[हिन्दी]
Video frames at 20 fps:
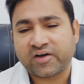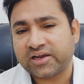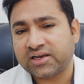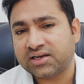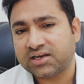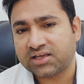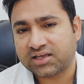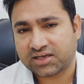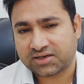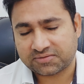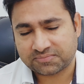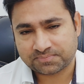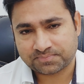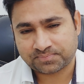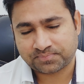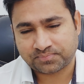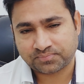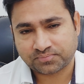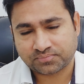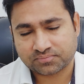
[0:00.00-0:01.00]
परवाह ही नहीं है
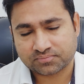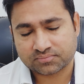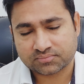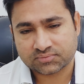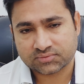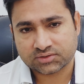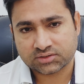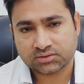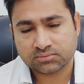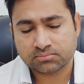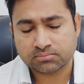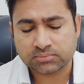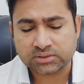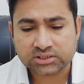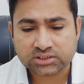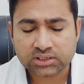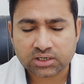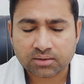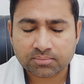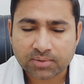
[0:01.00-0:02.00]

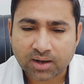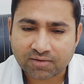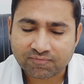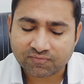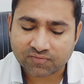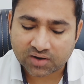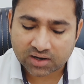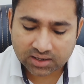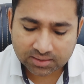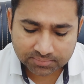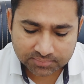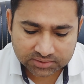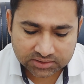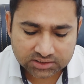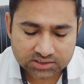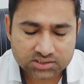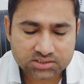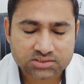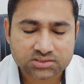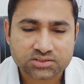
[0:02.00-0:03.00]
मतलब अवाम
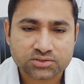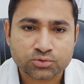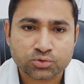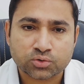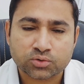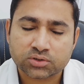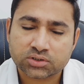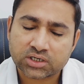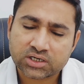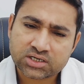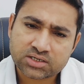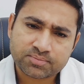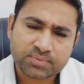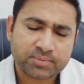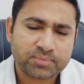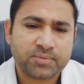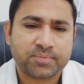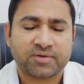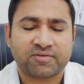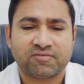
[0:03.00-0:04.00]
की किसी को कहीं
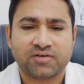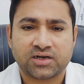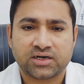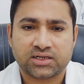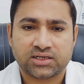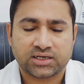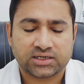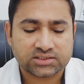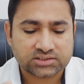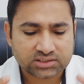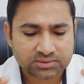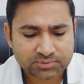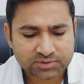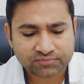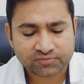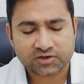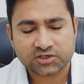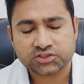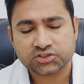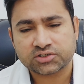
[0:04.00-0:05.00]
पे भी परवाह नहीं है इस टाइम
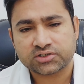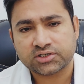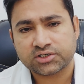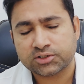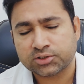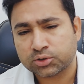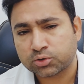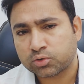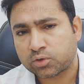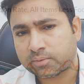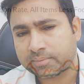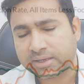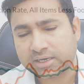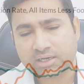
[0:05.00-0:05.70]
इन्फ्लेशन रेट देखो